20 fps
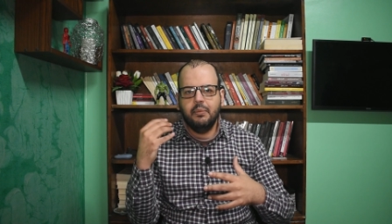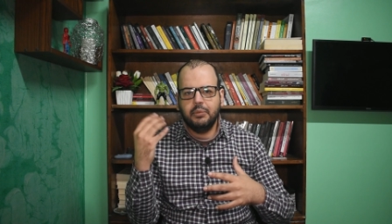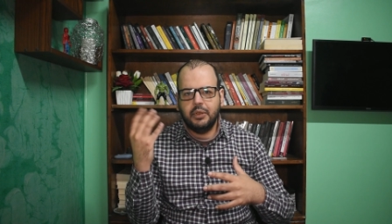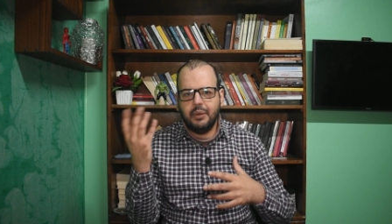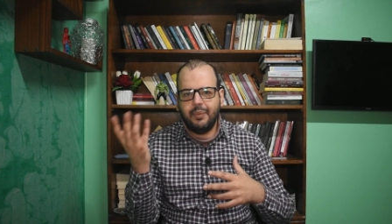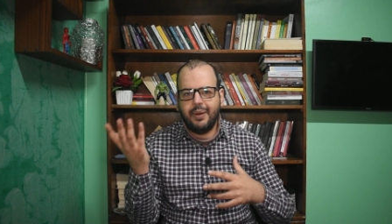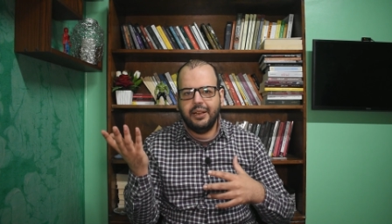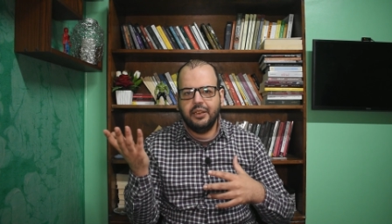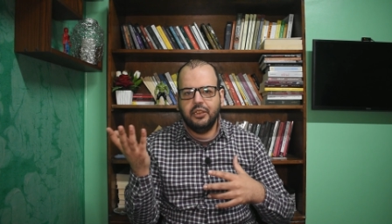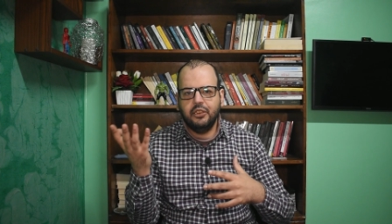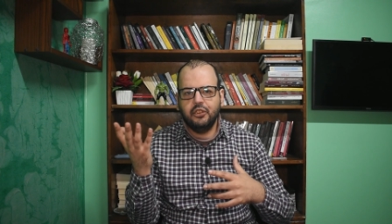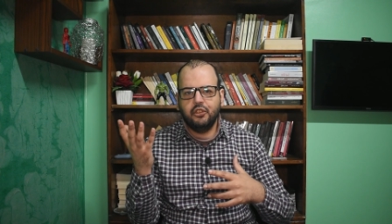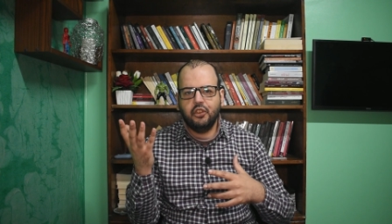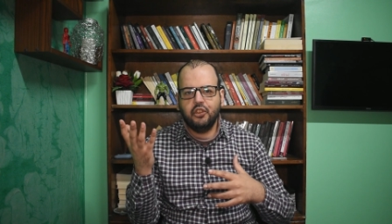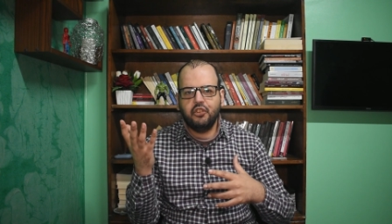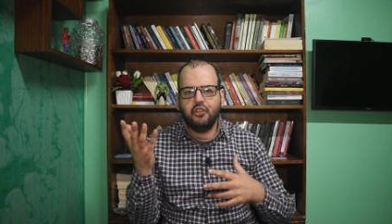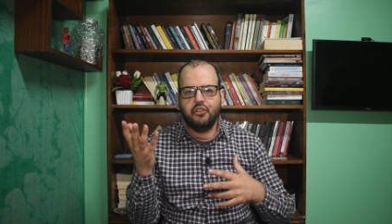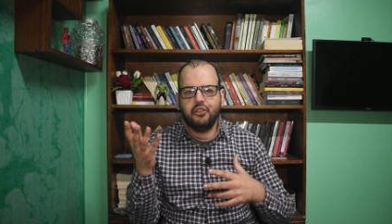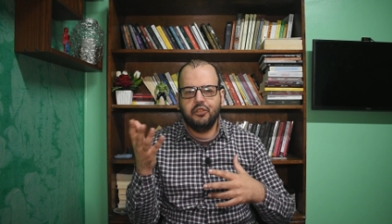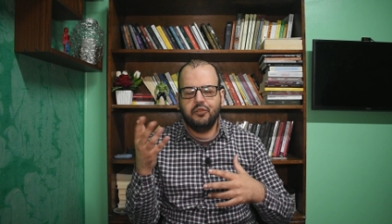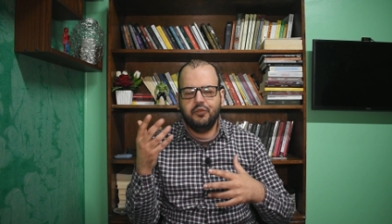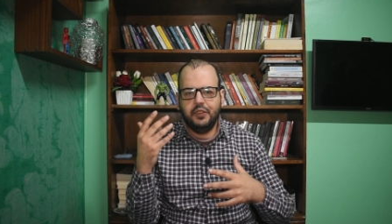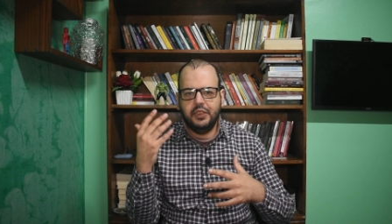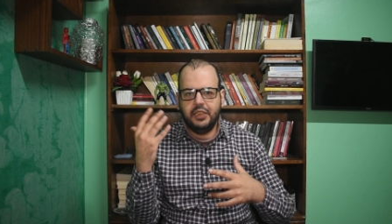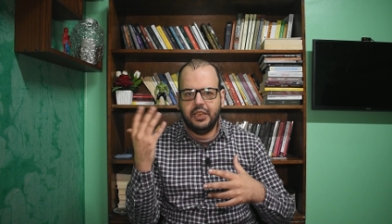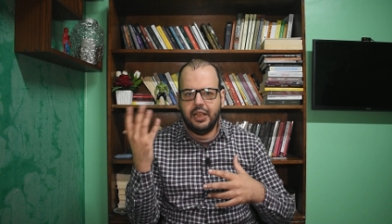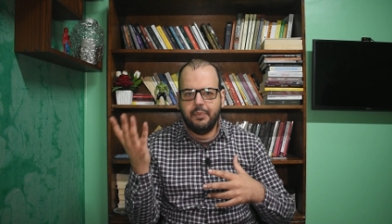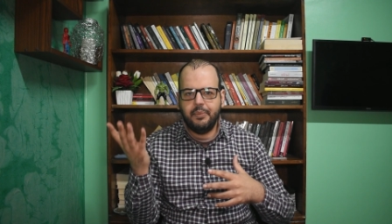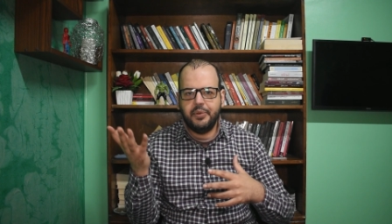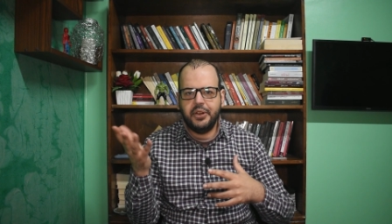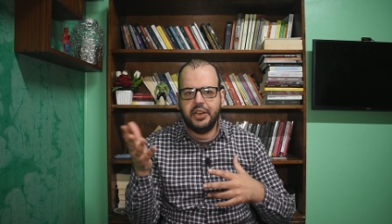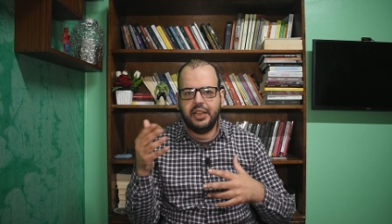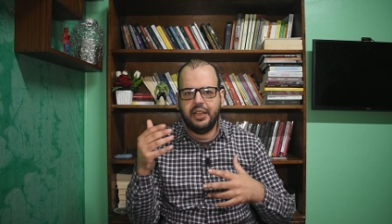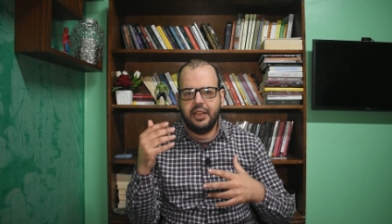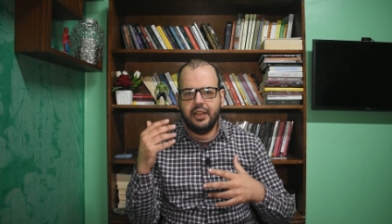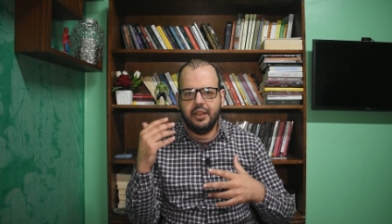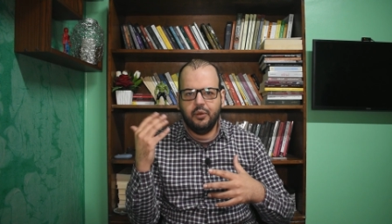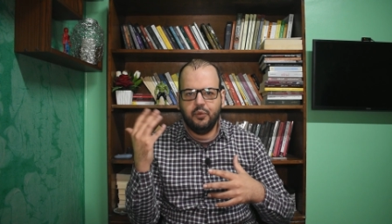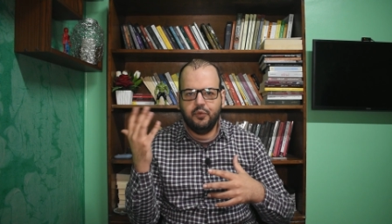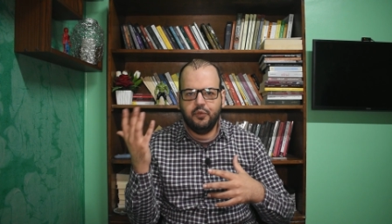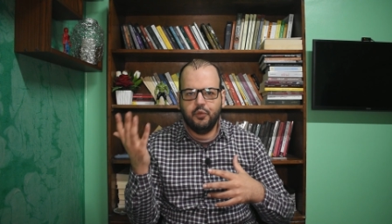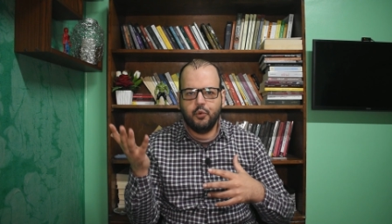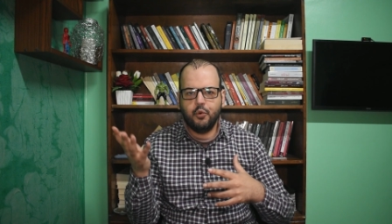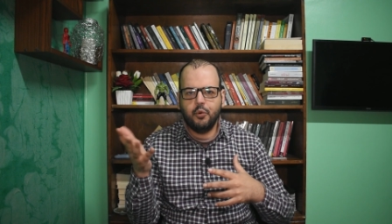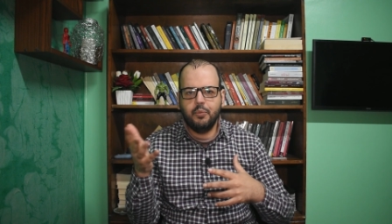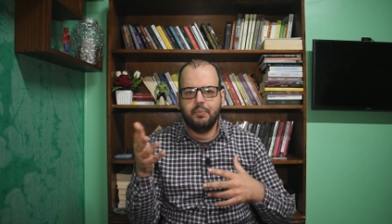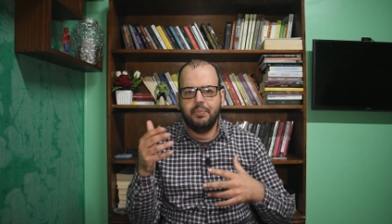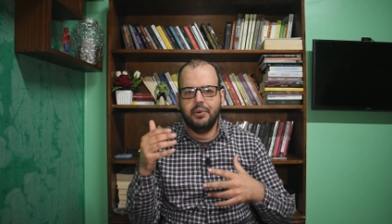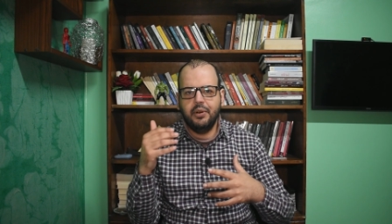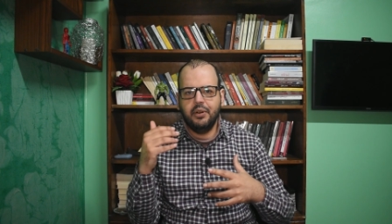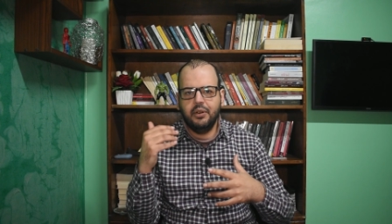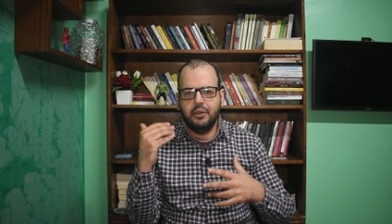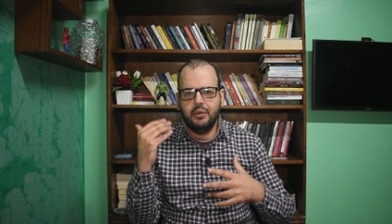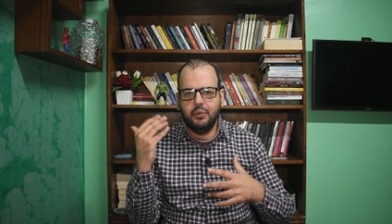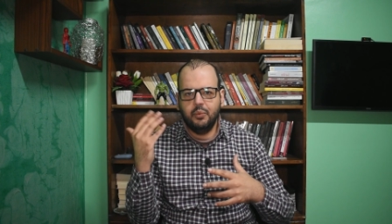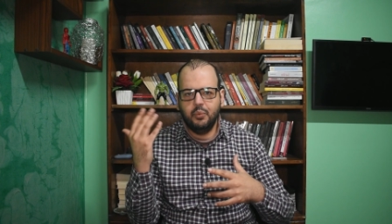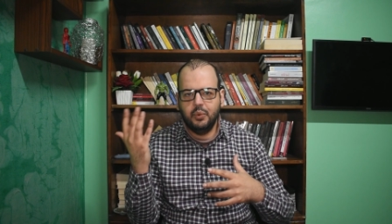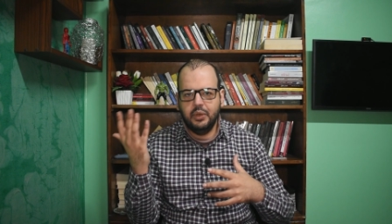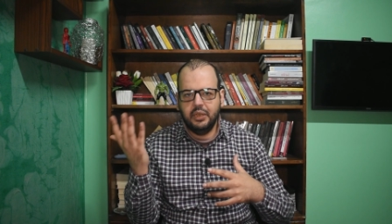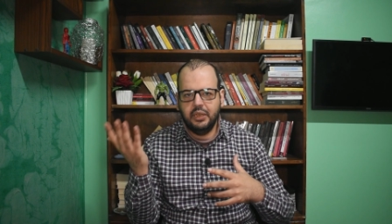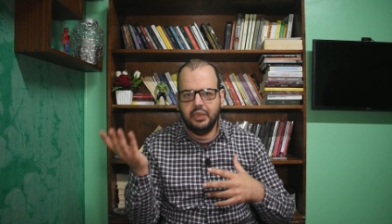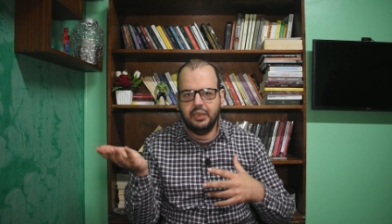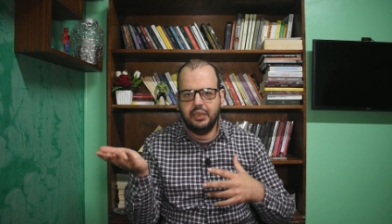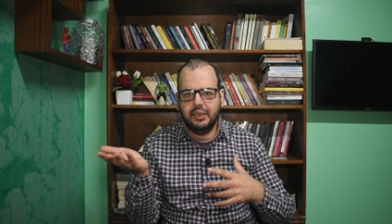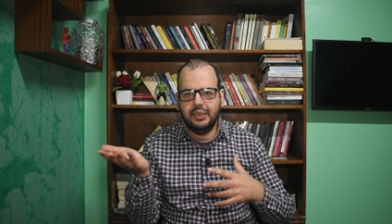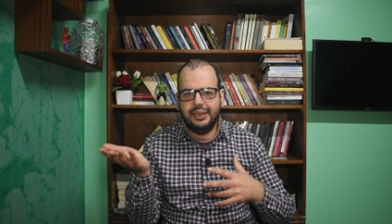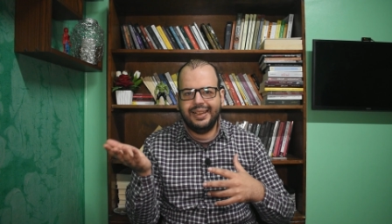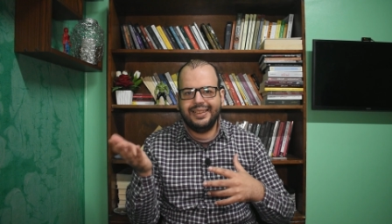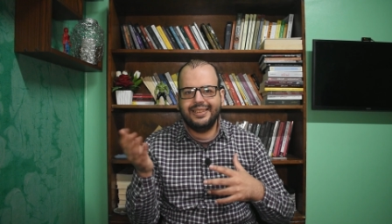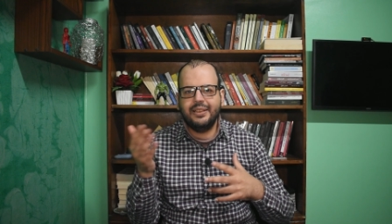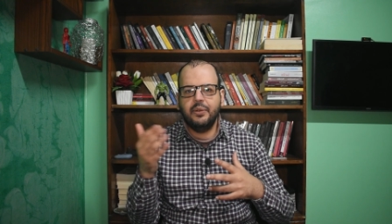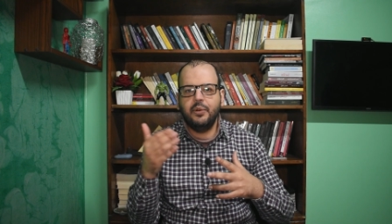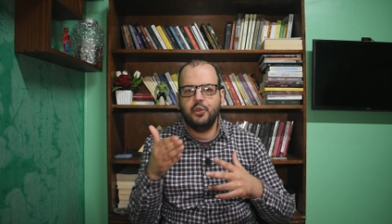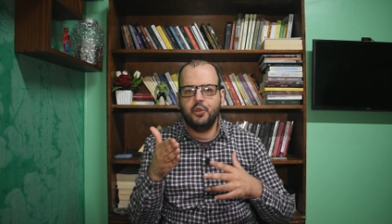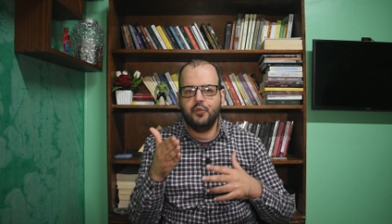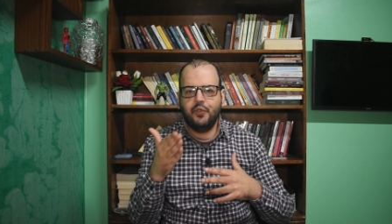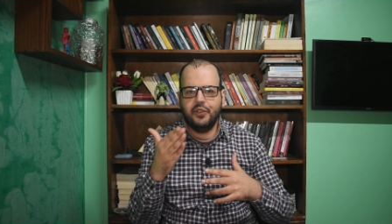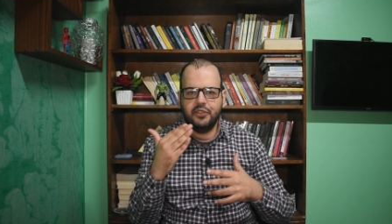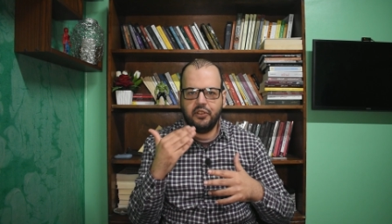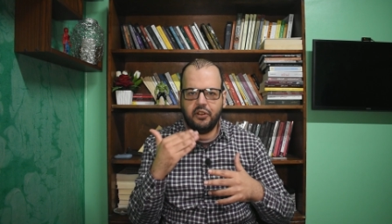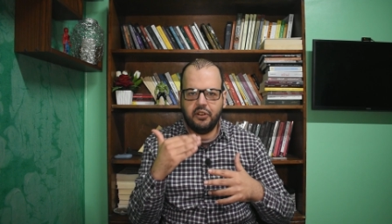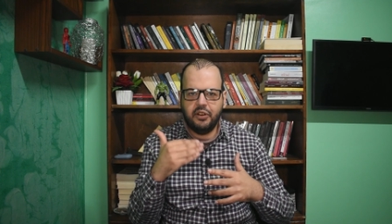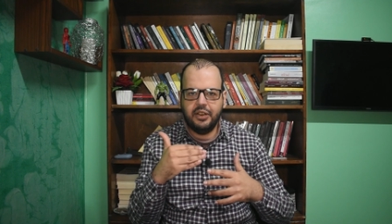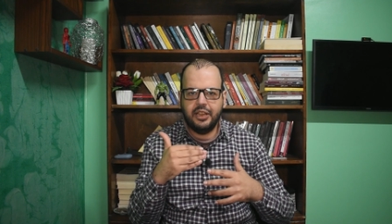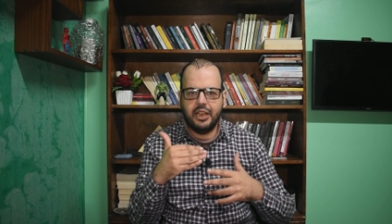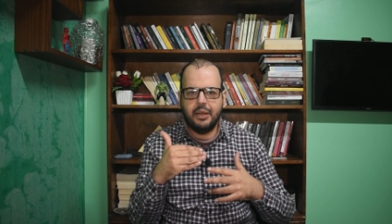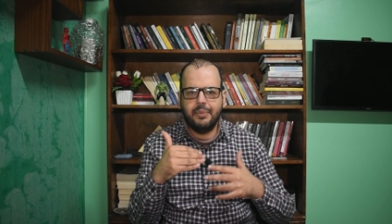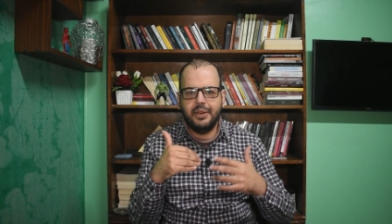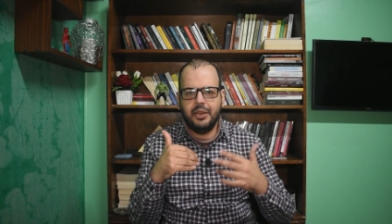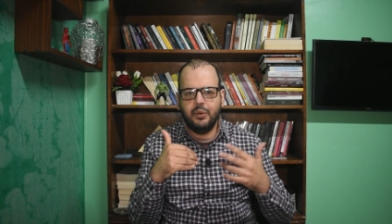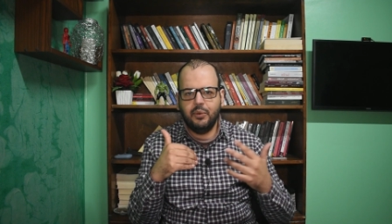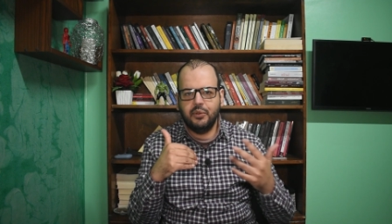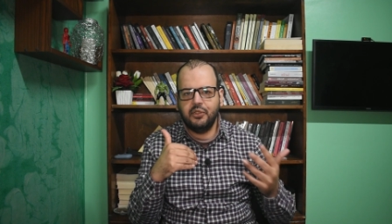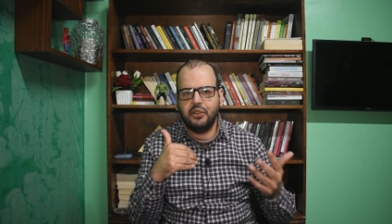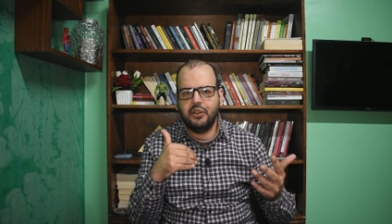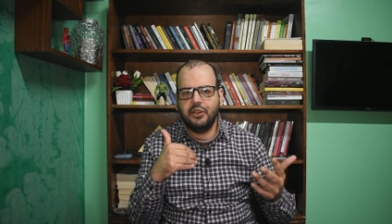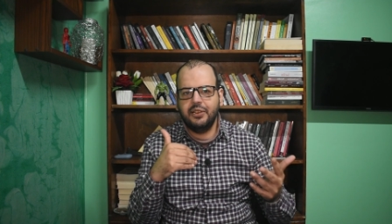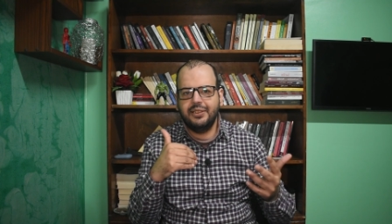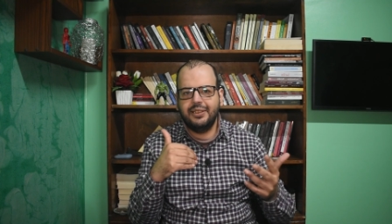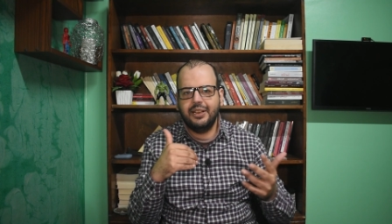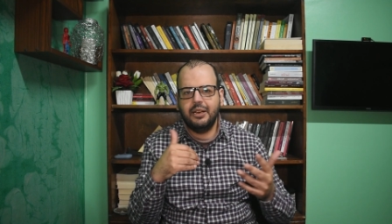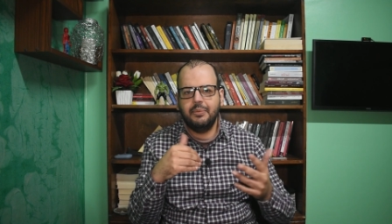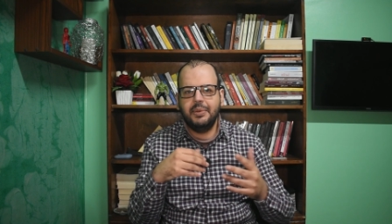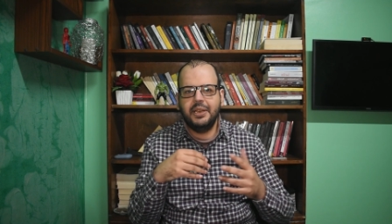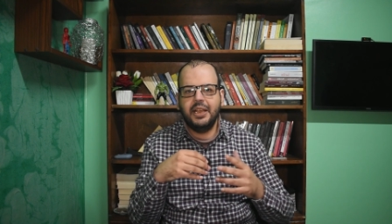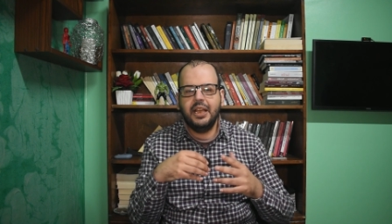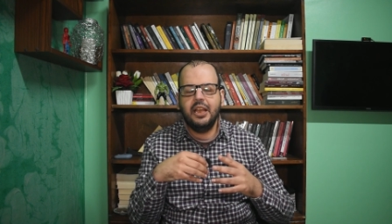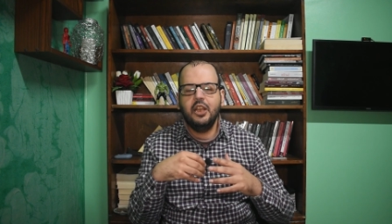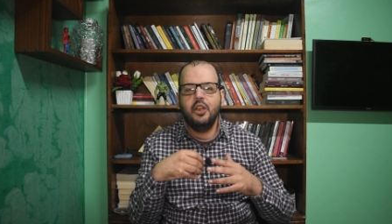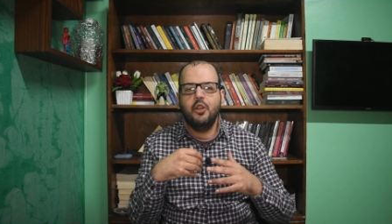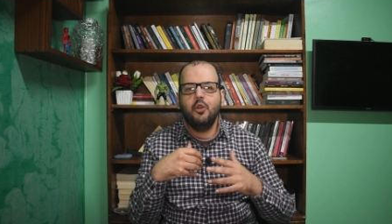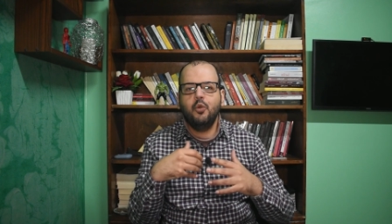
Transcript: طبعا انتشرت في امريكا وفي اوروبا وكذا وهنشوف اثارها الايجابيه واثارها السلبيه